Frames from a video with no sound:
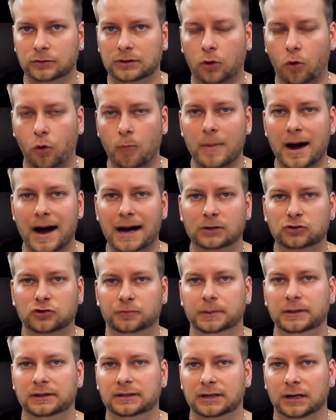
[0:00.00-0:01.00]
der Roman
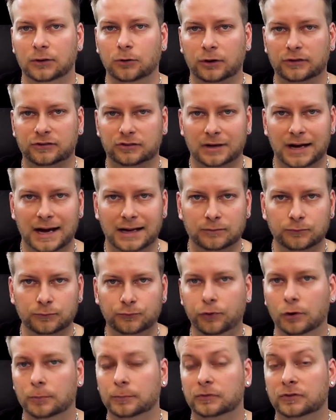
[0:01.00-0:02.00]
spielt ja
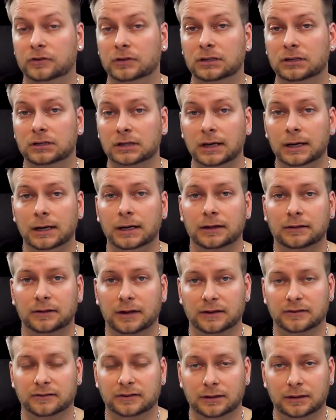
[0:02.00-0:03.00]
1958,
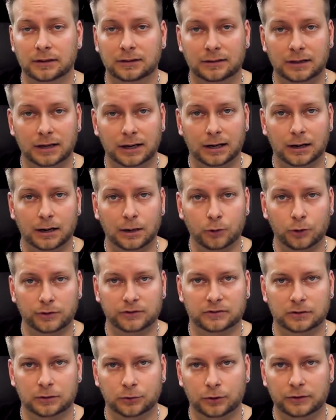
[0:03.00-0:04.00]
das, der
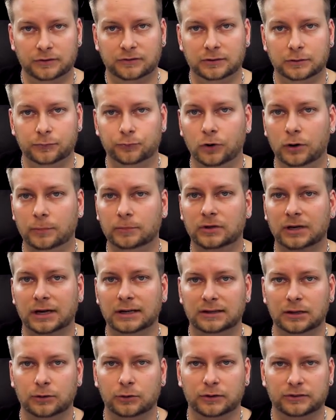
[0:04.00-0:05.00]
1990-Film
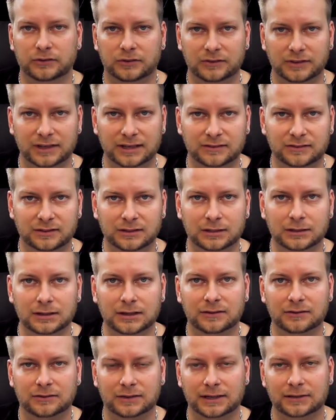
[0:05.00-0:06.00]
dreht ja 1960 in
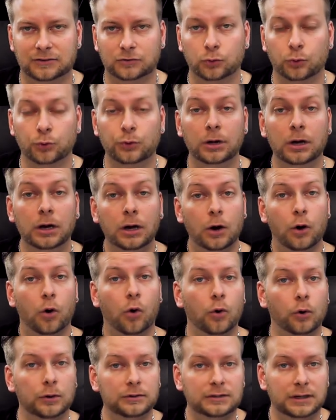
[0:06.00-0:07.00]
der Zeitzone
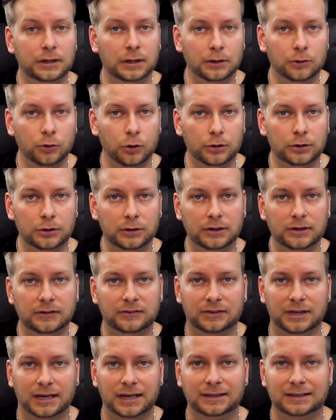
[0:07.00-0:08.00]
und der neue
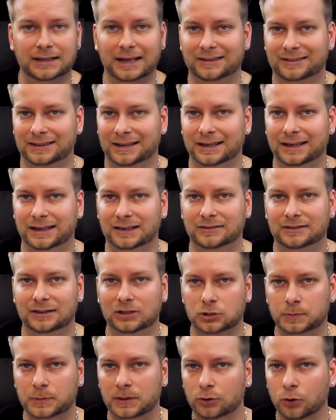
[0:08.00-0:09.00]
ist halt ganz anders, der
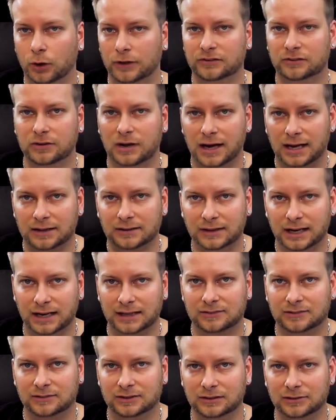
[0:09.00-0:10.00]
spielt
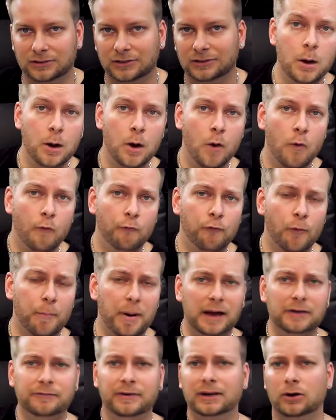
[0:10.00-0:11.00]
1988.
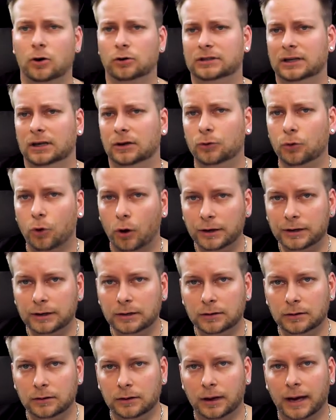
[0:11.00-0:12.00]
Wobei, wenn auch der
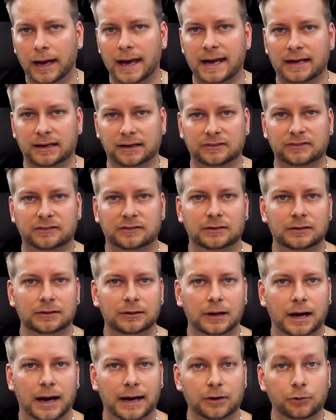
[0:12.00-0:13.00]
neue S
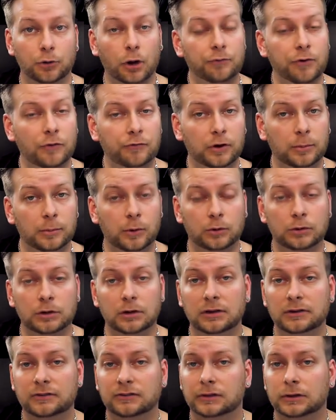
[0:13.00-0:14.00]
eine Neuverfilmung
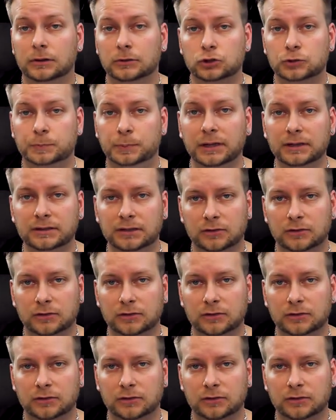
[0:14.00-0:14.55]
ist, spielt